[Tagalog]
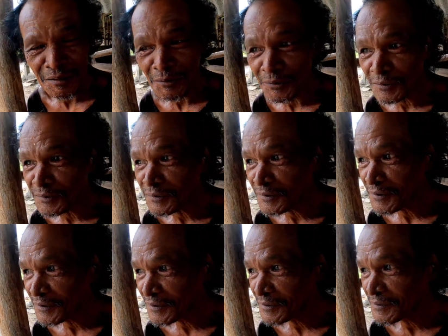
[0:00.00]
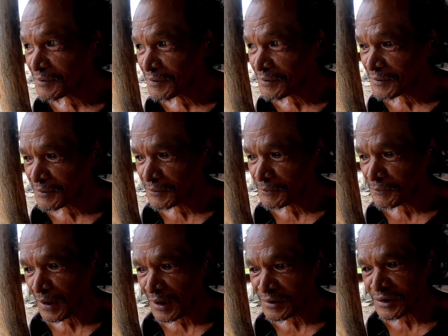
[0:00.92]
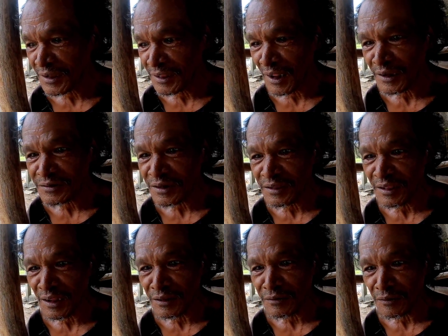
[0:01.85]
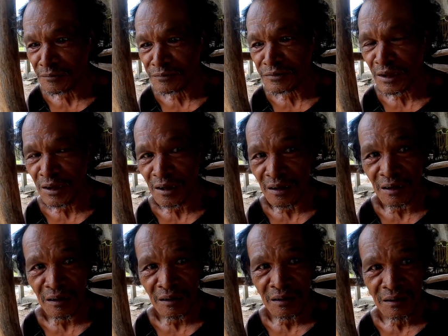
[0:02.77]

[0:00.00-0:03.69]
Noon, mga sideline sideline noon. Ah, marunong